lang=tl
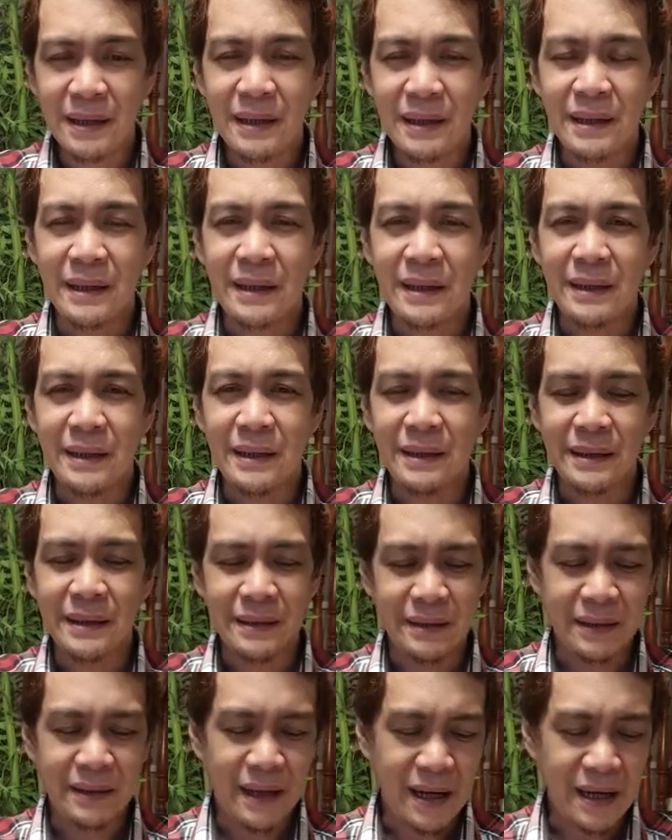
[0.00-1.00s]

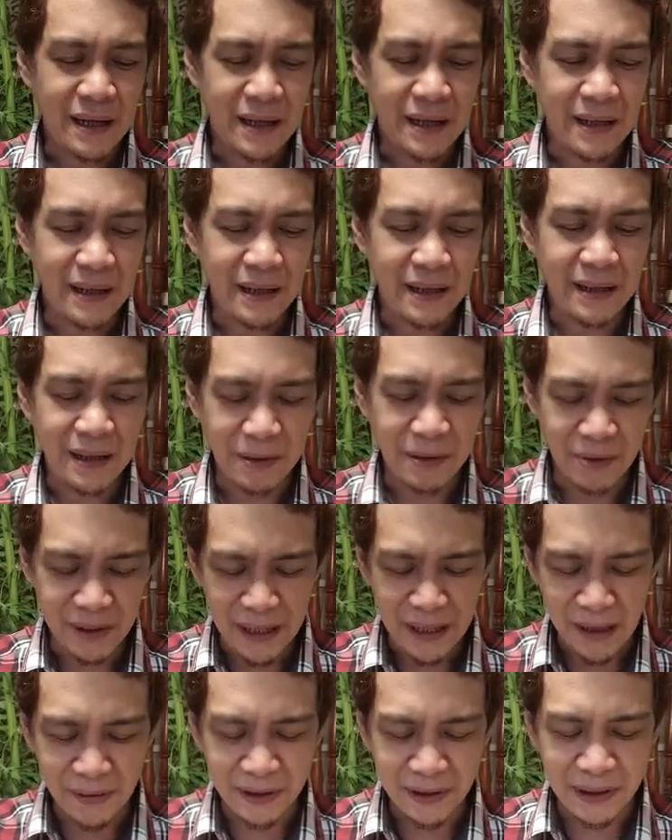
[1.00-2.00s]
uh, nakaka, ano
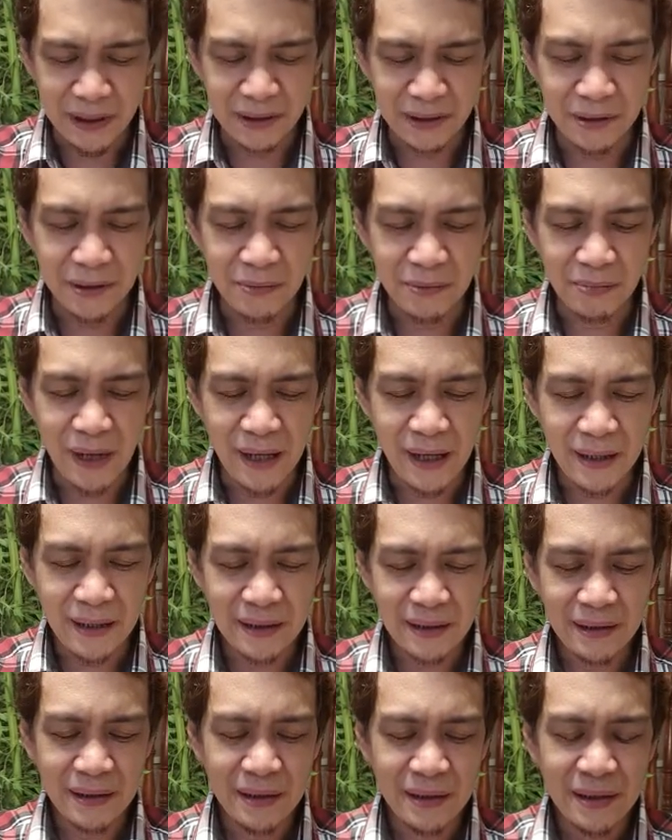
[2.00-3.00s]
tawag dito, yung
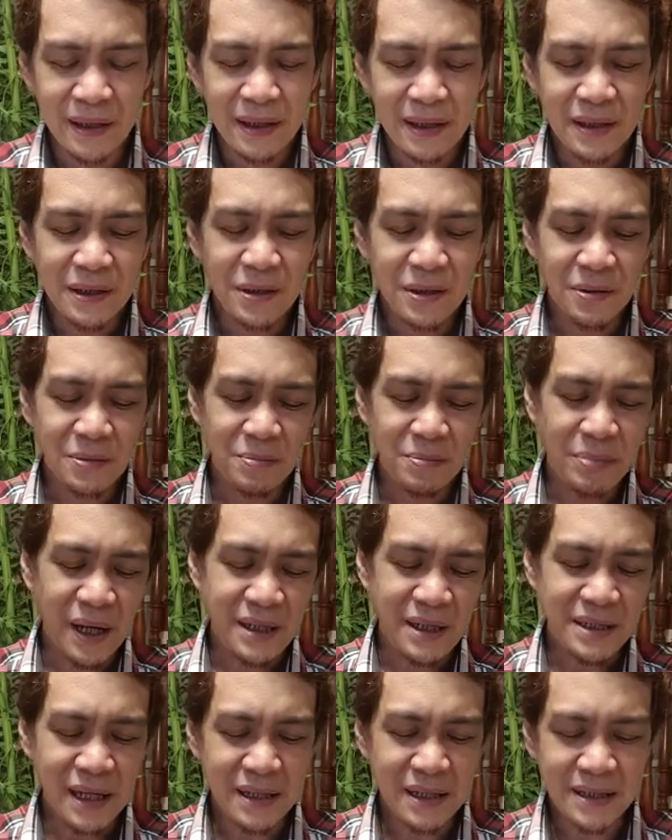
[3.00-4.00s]
parang yung
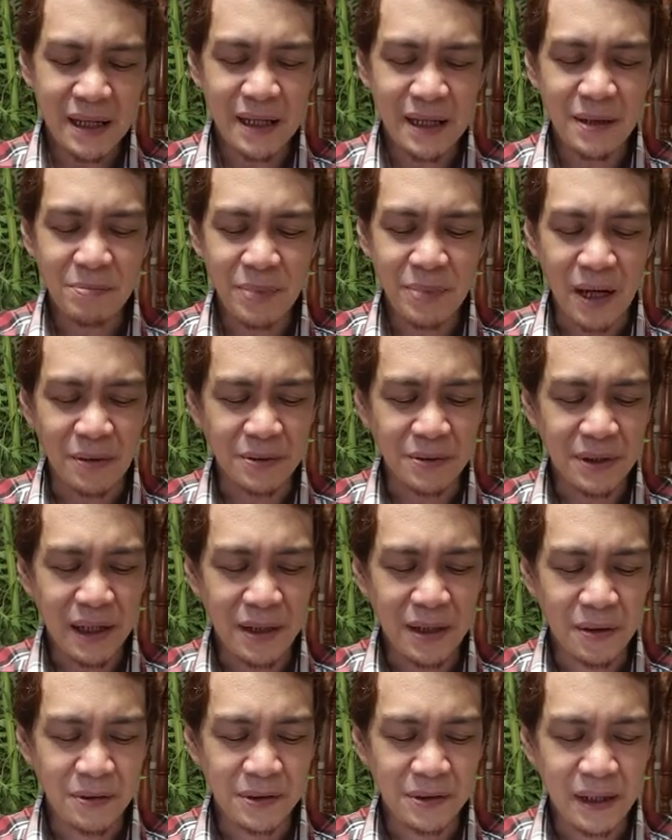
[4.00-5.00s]
paisa-isa lang, pa
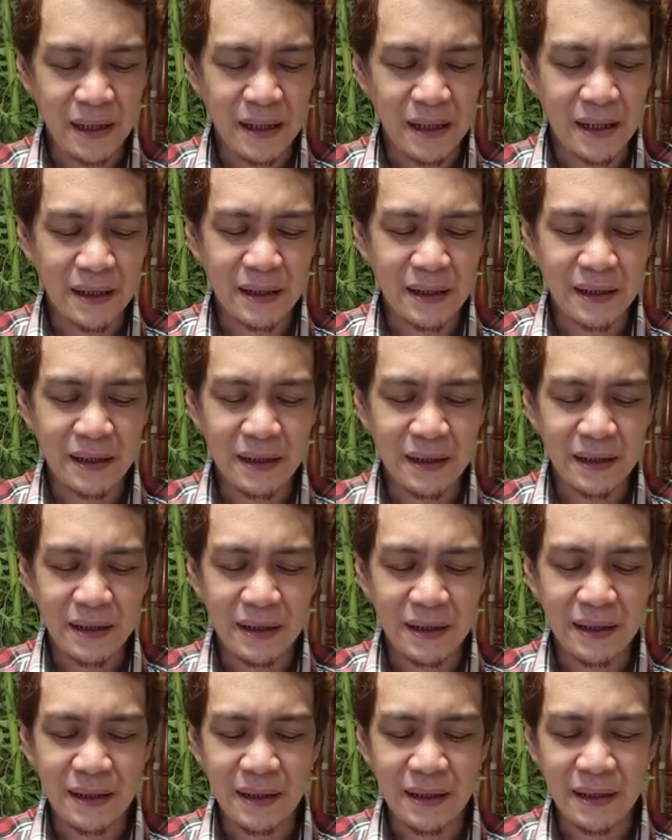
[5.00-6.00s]
kaunti-kaunti lang,
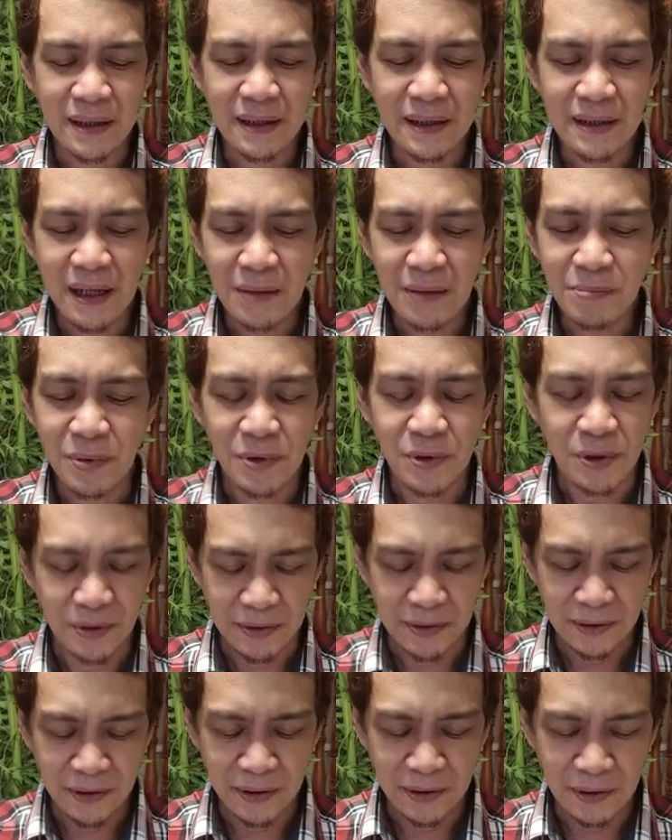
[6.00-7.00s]
hindi po
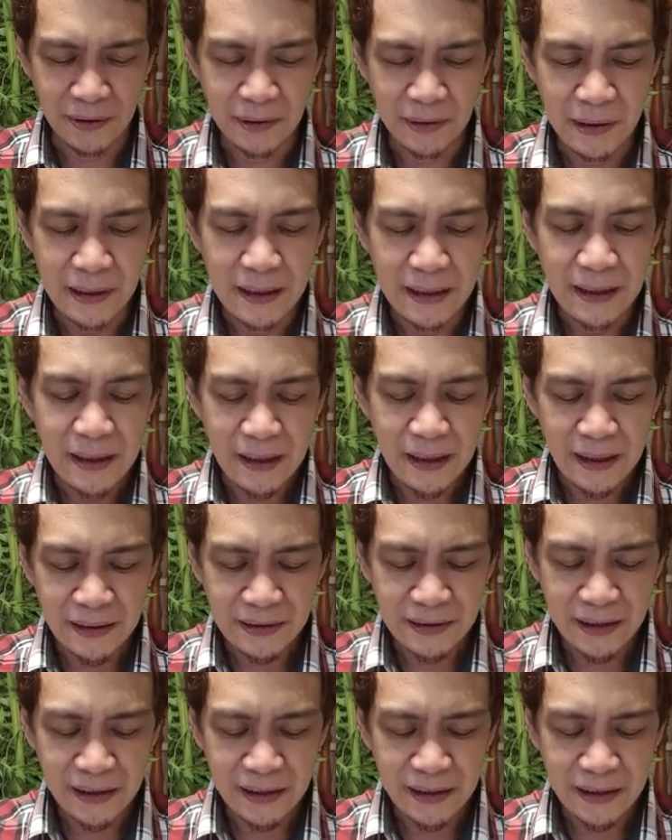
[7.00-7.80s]
yun, no? Ang